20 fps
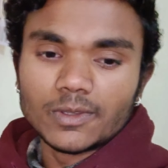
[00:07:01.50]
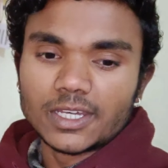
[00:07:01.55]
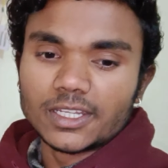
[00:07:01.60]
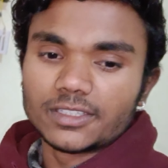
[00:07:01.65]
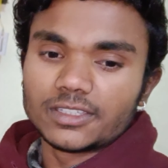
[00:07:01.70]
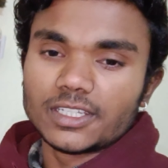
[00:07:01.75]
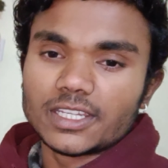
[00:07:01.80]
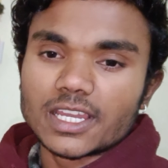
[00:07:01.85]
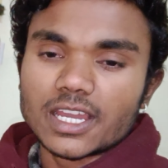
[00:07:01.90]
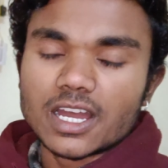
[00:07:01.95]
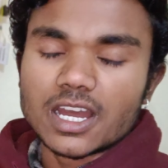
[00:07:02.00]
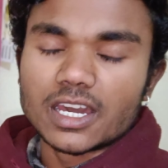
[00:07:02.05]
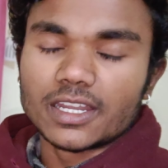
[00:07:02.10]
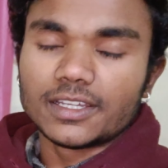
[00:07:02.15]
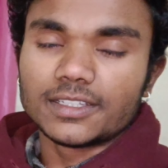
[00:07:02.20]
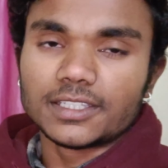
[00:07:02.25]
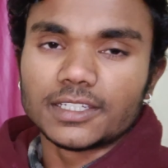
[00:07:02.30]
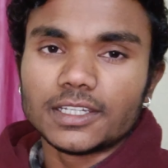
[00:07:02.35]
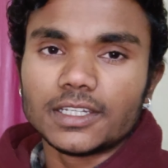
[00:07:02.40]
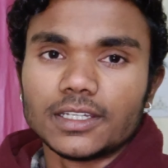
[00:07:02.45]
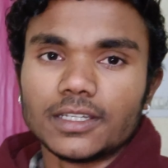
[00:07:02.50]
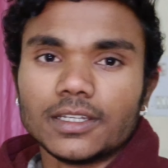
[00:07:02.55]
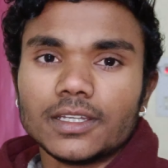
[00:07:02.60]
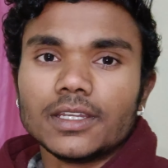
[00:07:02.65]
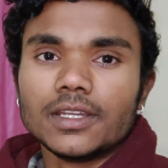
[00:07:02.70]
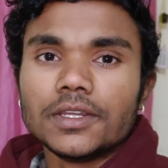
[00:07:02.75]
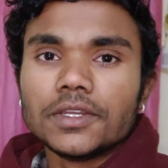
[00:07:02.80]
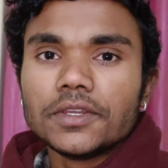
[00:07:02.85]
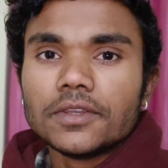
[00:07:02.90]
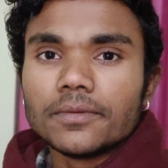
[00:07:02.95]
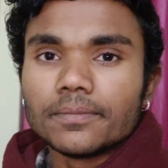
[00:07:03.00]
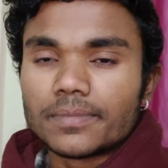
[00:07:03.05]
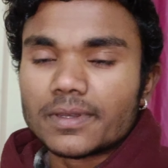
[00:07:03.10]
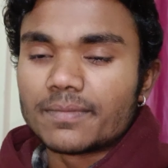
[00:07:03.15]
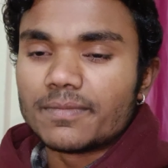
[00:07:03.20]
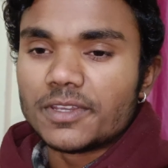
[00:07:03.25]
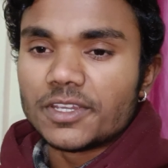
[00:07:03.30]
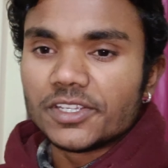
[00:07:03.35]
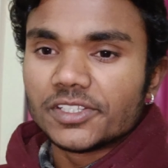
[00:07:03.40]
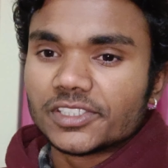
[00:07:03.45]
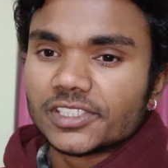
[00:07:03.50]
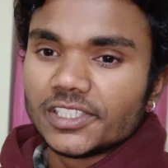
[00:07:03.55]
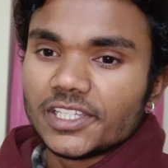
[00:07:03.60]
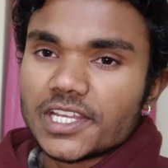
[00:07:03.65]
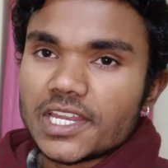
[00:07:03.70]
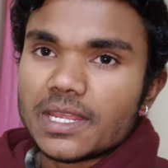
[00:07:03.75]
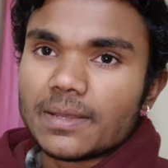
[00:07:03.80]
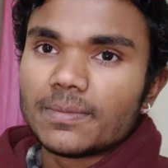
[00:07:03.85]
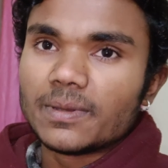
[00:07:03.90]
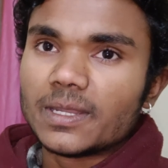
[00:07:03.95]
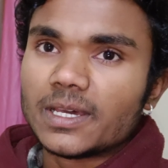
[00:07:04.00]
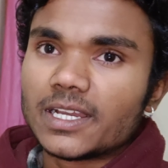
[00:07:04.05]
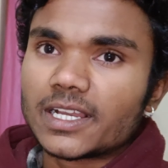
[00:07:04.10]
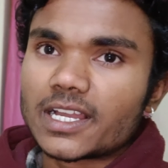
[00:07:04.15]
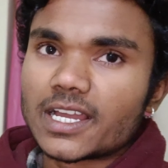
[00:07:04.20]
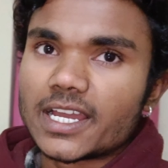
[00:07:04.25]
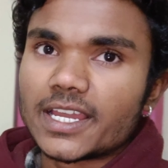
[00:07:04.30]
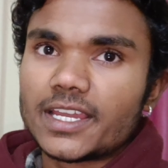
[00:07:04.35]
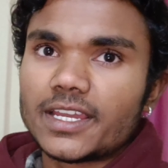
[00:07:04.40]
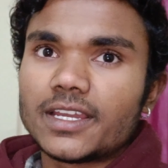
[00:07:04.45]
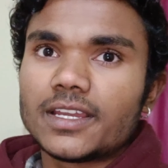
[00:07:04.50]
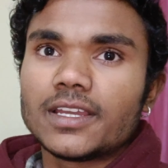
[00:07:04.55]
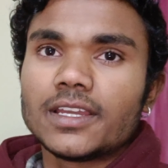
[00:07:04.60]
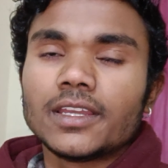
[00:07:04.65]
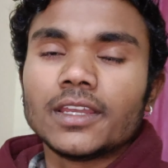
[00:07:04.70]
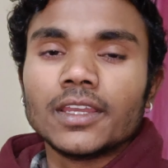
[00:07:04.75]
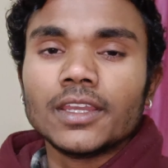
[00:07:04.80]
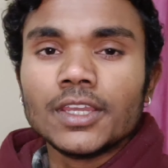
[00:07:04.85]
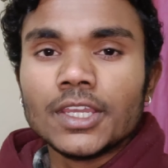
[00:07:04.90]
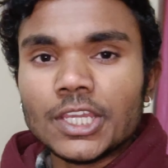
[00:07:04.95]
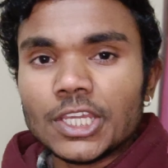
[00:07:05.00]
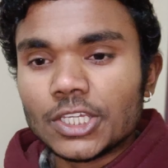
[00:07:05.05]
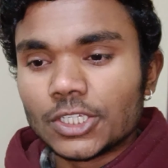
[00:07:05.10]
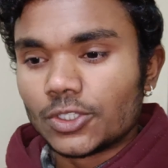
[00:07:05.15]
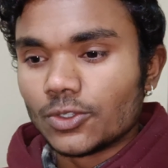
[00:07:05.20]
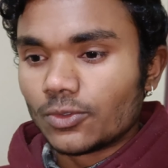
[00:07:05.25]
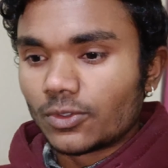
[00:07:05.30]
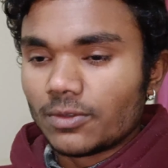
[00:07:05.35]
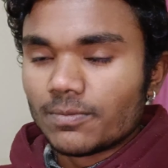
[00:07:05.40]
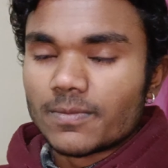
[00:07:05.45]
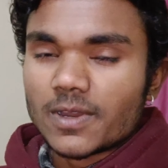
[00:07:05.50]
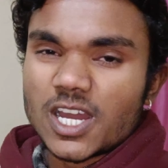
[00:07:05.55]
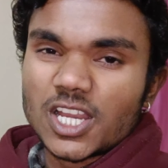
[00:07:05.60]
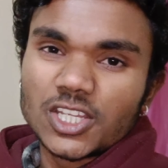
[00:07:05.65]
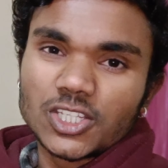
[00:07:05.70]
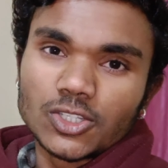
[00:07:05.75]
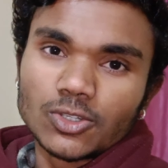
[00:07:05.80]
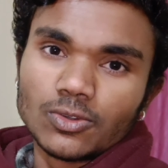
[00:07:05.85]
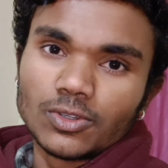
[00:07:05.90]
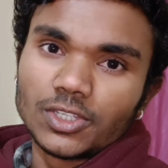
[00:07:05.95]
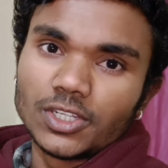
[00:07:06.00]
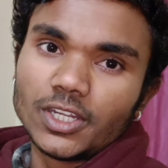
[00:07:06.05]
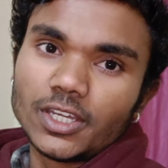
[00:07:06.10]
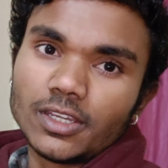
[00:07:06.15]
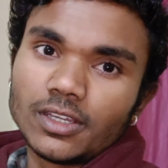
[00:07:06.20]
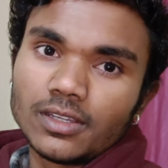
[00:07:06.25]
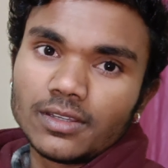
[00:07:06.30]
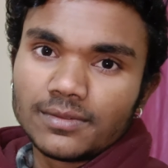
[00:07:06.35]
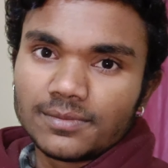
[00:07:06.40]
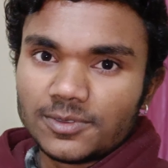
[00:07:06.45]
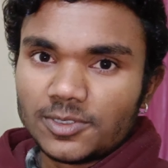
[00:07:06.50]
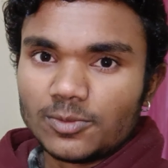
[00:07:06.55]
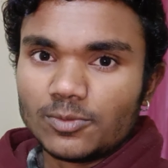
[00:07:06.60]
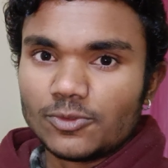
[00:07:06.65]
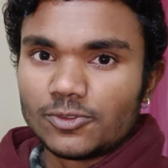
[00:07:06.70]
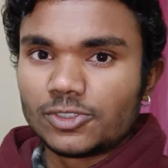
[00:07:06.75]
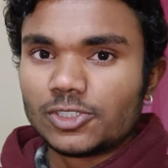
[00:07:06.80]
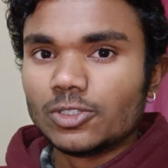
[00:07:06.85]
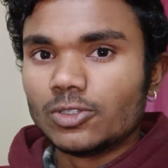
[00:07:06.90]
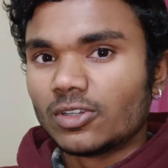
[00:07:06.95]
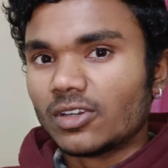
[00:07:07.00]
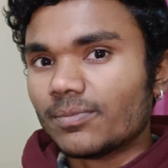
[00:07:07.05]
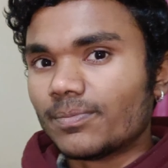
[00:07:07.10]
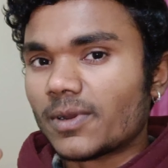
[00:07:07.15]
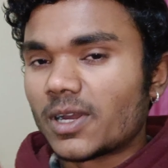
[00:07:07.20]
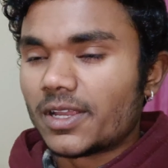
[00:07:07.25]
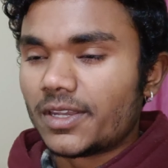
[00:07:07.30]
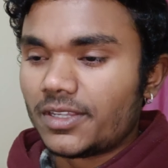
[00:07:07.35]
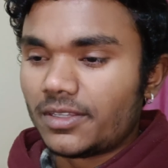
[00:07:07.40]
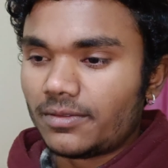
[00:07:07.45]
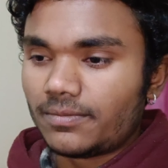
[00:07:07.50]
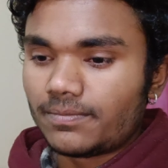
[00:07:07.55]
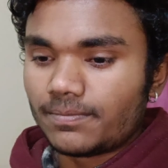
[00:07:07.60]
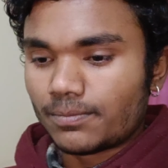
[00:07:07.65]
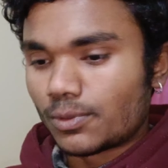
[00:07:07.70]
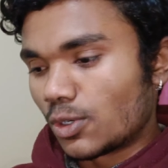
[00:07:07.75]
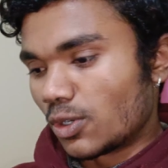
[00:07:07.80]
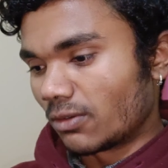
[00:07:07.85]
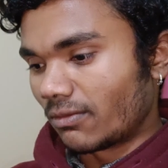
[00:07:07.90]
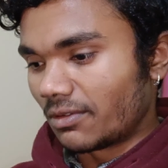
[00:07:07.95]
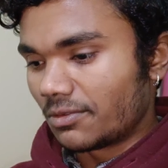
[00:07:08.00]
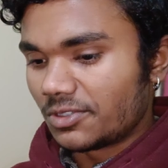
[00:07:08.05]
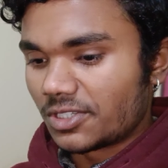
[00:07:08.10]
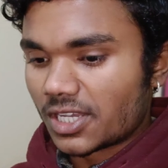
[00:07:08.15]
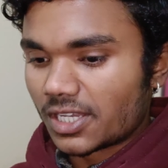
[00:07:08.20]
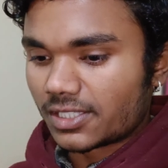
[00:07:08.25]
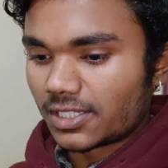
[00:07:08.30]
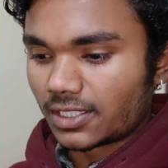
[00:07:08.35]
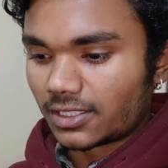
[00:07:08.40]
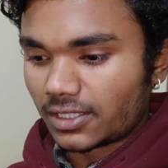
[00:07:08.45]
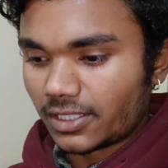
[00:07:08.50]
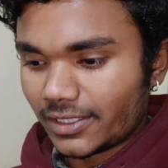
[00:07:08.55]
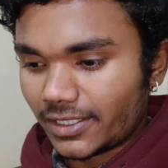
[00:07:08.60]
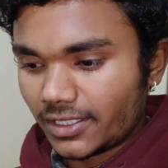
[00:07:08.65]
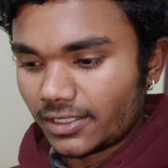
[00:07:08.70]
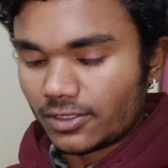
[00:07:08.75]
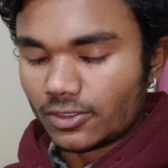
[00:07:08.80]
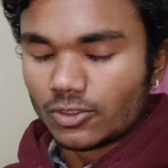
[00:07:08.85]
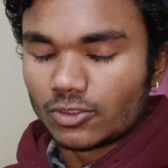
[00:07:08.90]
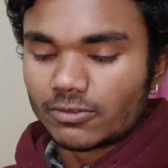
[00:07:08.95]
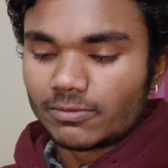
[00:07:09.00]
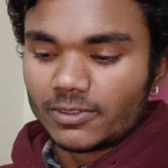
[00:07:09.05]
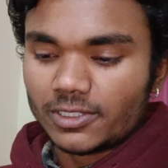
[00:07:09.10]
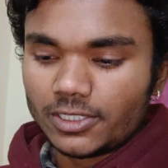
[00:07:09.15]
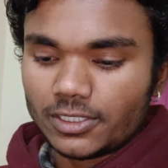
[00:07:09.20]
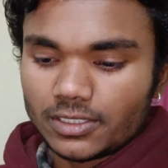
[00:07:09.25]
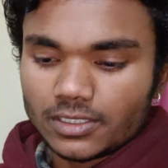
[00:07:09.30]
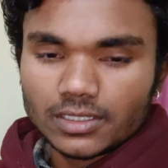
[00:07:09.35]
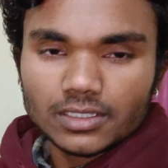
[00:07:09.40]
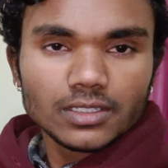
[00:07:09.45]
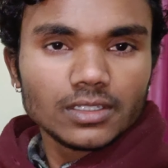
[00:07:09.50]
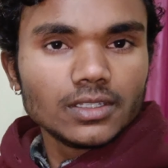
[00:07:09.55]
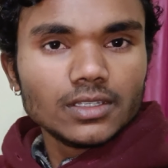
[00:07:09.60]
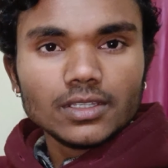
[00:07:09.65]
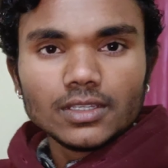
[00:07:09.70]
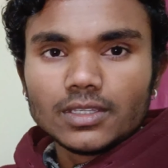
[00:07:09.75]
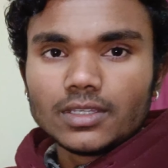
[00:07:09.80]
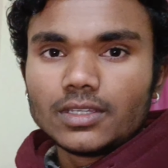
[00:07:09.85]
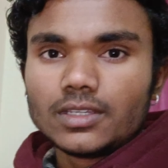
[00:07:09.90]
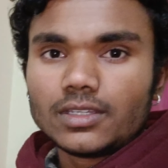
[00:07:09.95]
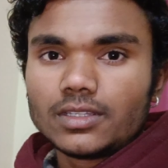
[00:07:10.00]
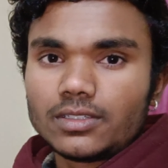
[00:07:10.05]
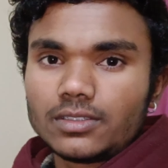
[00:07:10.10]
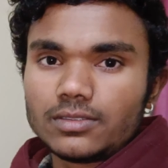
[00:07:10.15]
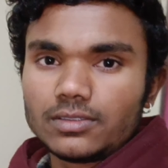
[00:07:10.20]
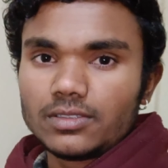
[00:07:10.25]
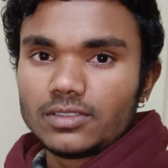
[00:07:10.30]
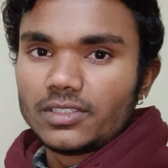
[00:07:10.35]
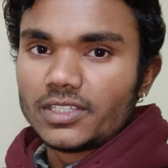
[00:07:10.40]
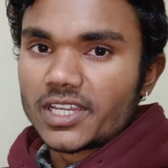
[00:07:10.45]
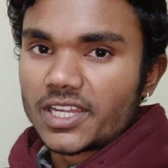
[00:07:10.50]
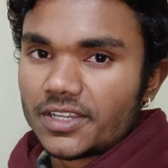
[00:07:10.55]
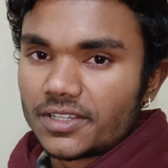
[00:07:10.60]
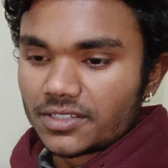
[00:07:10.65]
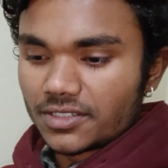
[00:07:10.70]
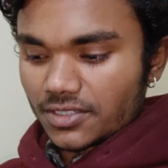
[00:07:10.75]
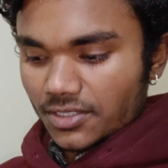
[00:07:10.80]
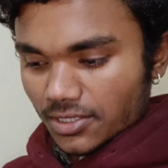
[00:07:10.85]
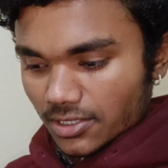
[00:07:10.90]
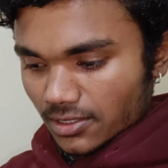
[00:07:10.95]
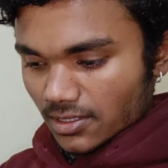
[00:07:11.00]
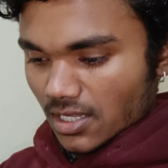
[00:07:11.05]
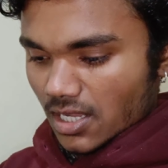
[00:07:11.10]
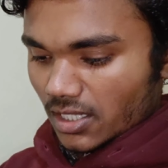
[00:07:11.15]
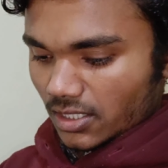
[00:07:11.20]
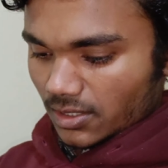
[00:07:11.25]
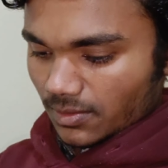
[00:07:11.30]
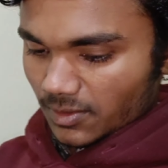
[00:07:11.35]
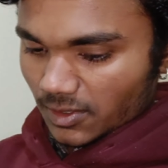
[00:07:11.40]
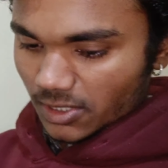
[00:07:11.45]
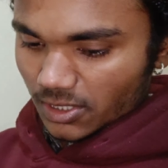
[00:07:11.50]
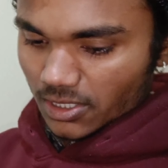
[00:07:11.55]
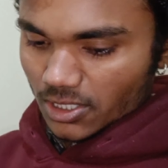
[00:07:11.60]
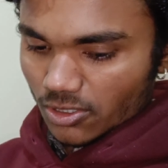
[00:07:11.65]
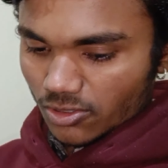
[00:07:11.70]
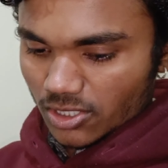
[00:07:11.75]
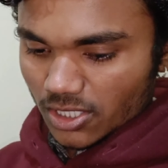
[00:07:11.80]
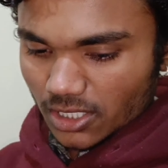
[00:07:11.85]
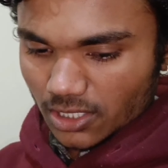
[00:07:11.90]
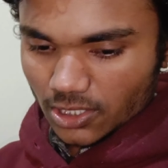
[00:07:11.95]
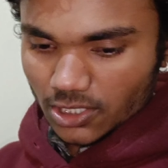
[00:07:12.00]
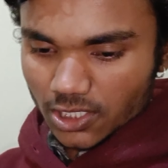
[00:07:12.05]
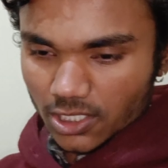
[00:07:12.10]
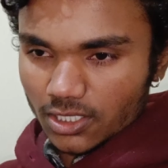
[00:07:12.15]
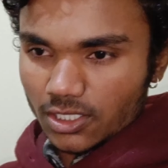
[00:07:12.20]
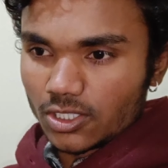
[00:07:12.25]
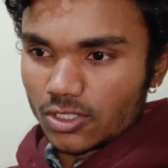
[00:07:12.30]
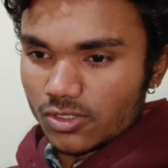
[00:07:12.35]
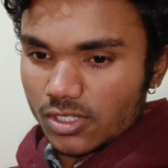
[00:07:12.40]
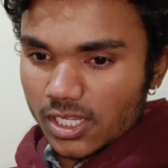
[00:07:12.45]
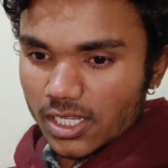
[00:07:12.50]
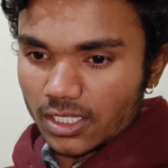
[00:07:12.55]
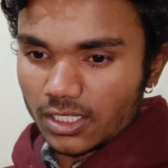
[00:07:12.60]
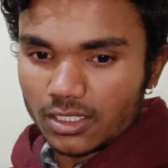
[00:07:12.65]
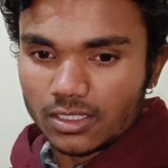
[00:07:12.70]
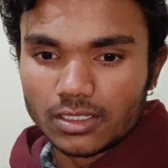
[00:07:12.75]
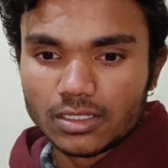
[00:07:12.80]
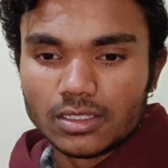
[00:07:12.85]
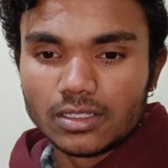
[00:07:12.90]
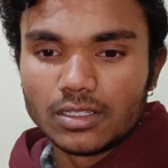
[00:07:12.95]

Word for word: बनाते आना था पर मैं इसलिए नहीं बना के आया क्योंकि बारिश हो रही ना फिर मुश्किल होगा पानी फोन में भी जा सकता है नॉर्मली एंड हाथ भी गिल्ला हो जाएगा ठंडा हो जाएगा